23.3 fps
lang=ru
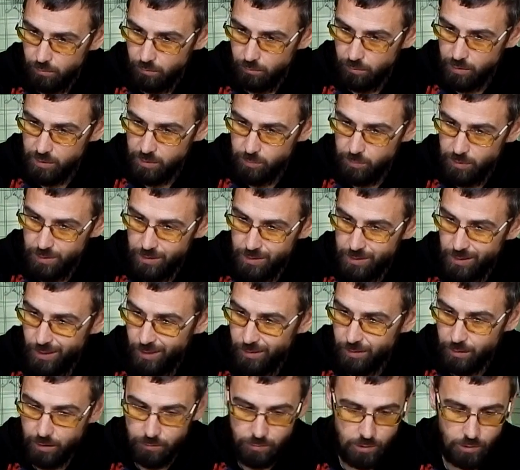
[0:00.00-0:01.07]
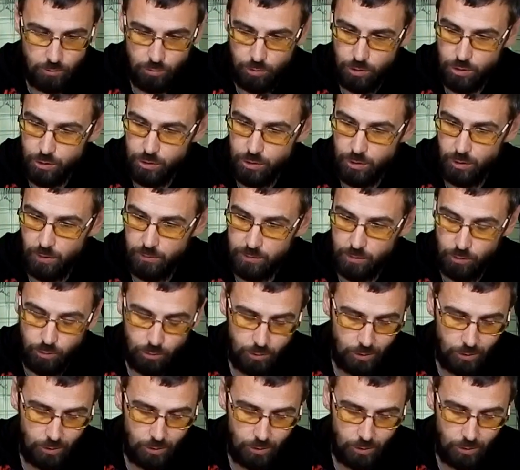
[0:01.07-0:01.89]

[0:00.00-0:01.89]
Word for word: Восьмидесятки всего лишь на все.